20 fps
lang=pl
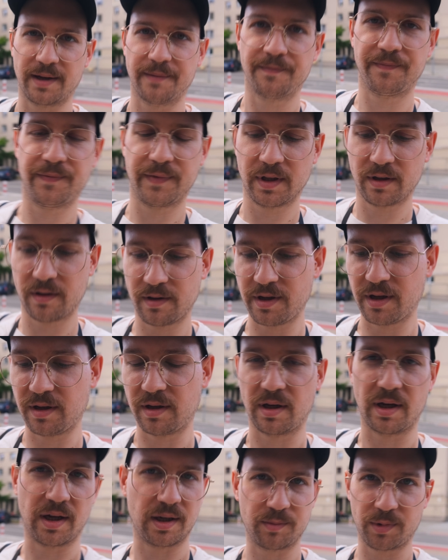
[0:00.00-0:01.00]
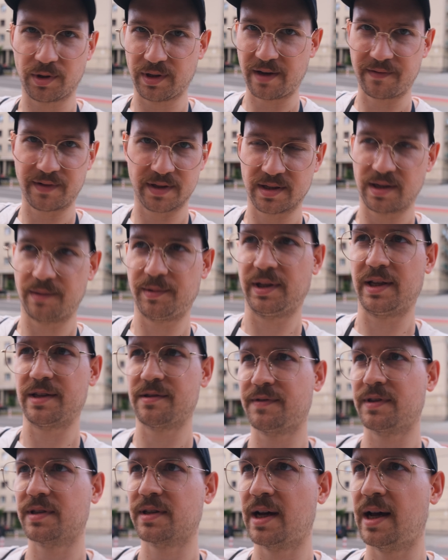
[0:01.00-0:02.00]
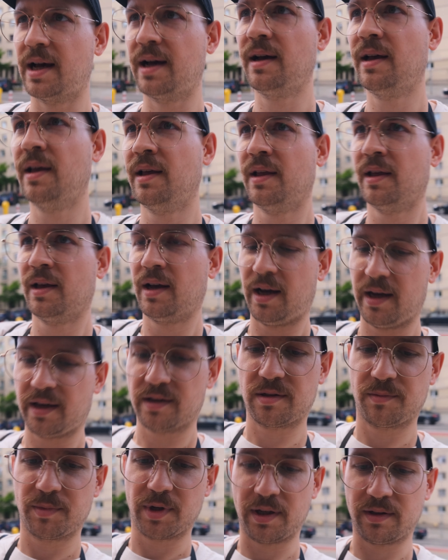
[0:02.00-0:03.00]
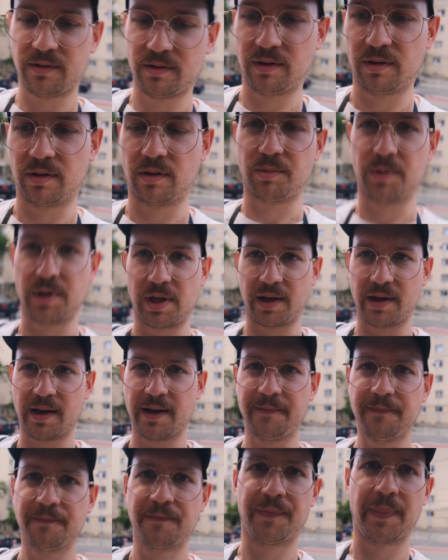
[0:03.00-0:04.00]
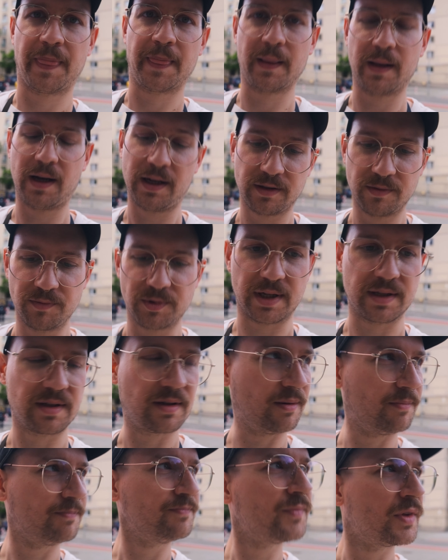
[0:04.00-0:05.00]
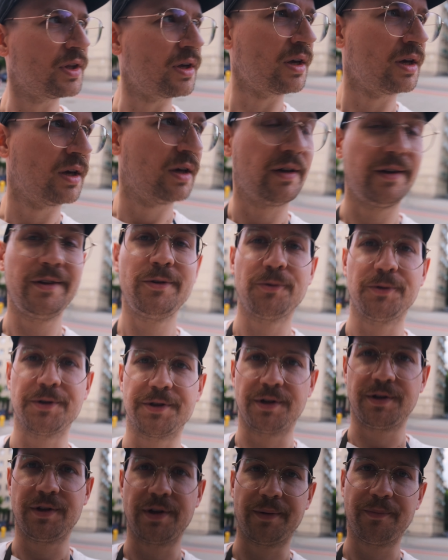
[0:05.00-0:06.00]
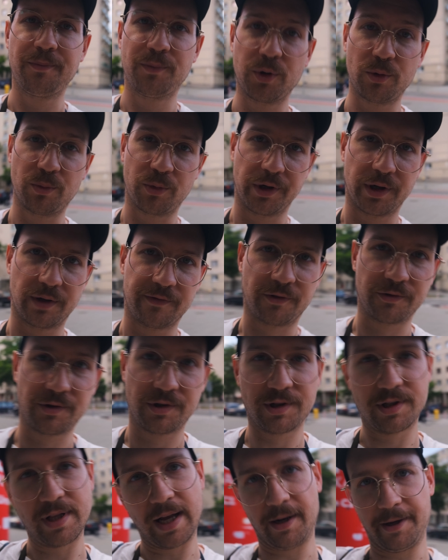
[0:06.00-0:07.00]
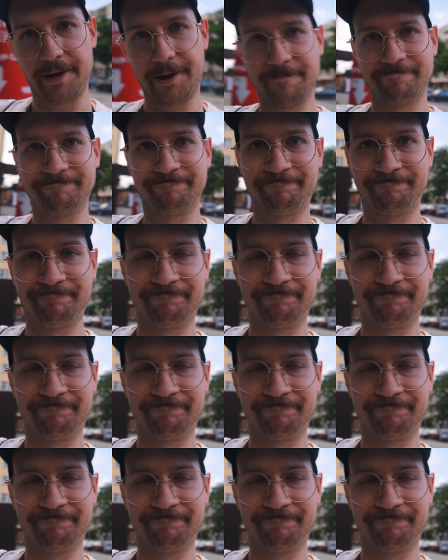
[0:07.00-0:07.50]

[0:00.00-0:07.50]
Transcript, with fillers: mm, linki albo nawet same nazwiska, a ja sobie chętnie to obczaję, no a tymczasem intuicyjnie próbuję focić dalej.